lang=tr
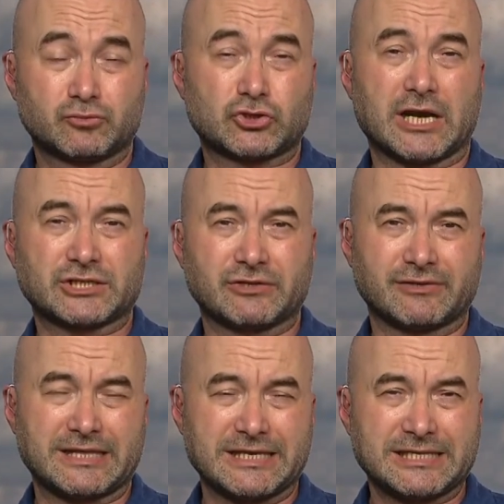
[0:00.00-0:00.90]
bu
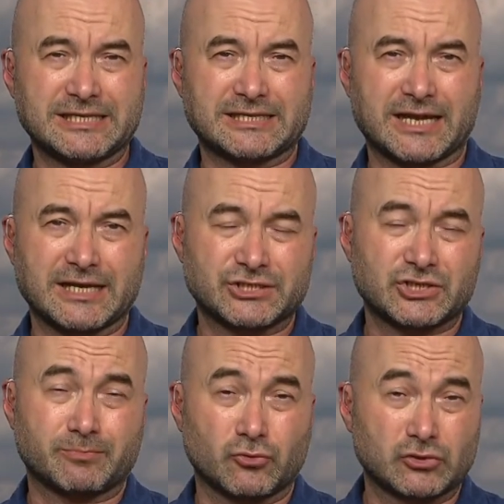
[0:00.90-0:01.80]
çerçevede iki tane
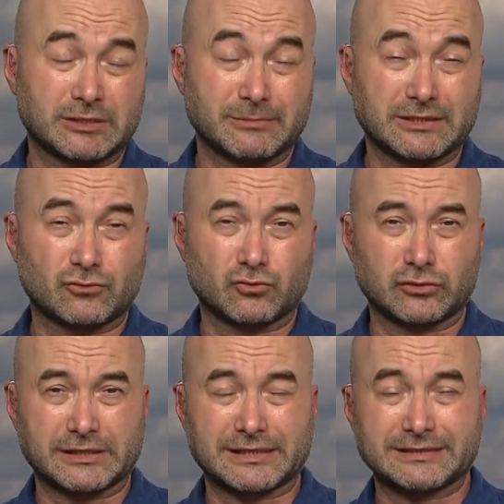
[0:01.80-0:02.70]
çip üretiminde
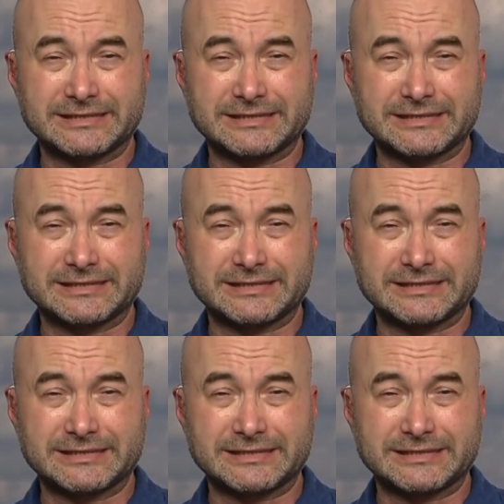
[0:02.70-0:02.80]
kullanılan